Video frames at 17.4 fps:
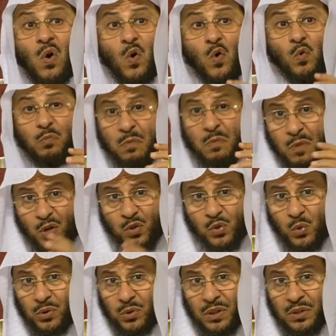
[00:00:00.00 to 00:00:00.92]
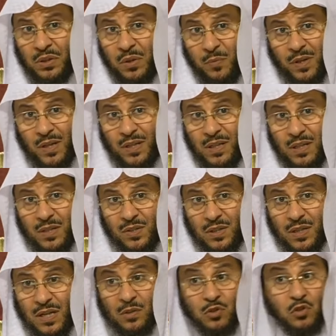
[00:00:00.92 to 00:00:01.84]
وبمقصود النبي عليه
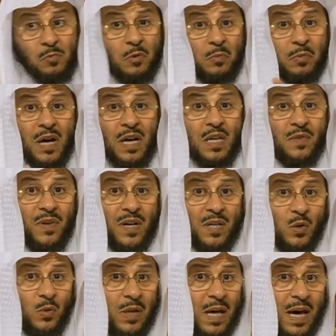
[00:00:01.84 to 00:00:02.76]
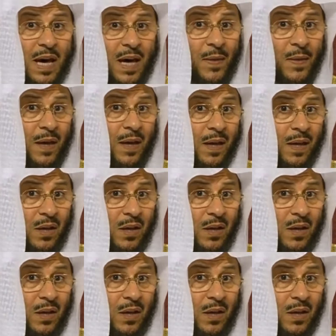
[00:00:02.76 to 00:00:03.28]
الصلاة والسلام كانوا يفعلون هذا